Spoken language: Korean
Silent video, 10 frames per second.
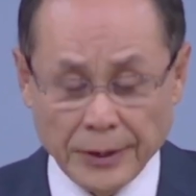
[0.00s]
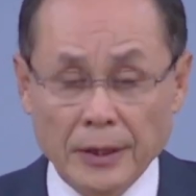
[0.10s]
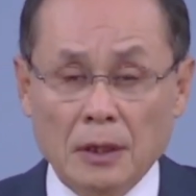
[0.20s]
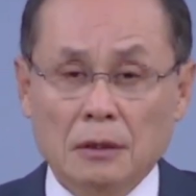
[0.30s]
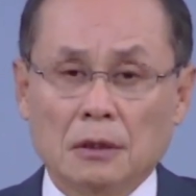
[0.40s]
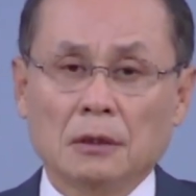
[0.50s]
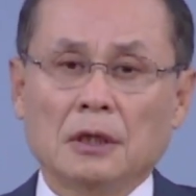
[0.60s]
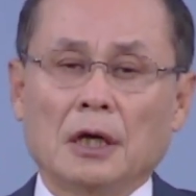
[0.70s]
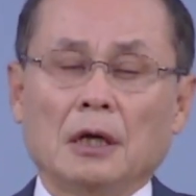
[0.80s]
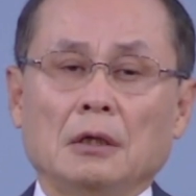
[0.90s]

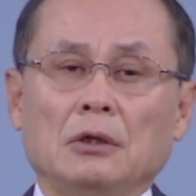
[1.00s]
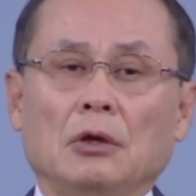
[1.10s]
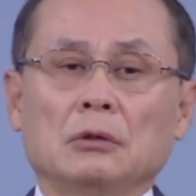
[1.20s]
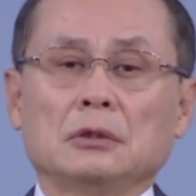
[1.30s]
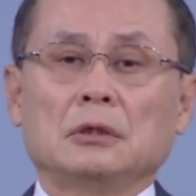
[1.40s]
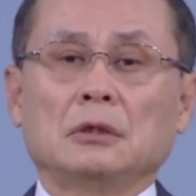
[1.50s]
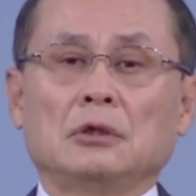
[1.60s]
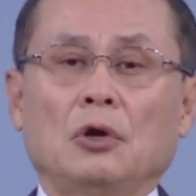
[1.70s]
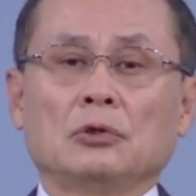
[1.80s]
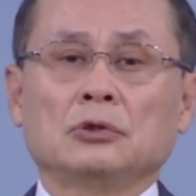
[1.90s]
그런데 이걸
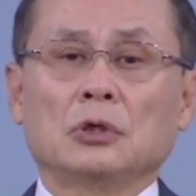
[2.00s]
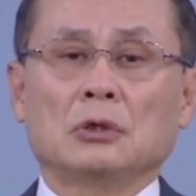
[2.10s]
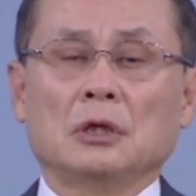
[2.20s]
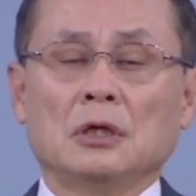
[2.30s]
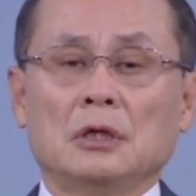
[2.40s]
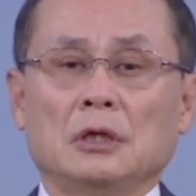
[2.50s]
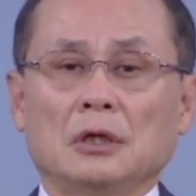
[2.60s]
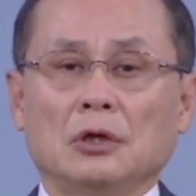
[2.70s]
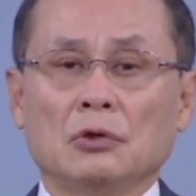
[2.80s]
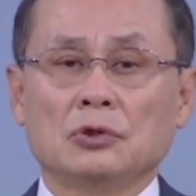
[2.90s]
영성
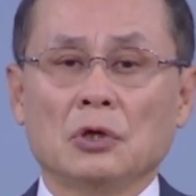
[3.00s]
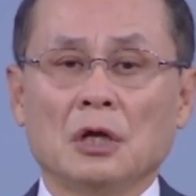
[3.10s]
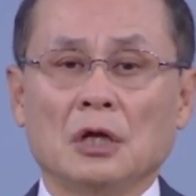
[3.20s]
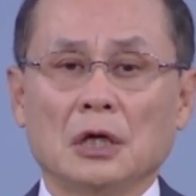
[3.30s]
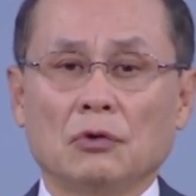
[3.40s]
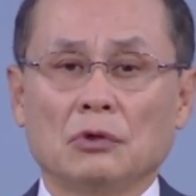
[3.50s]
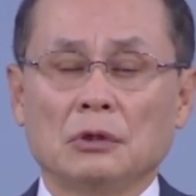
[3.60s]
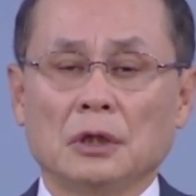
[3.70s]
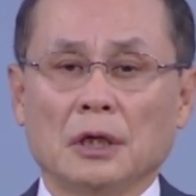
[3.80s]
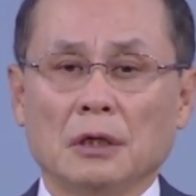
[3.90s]
일기 영성 일기라고 그러는데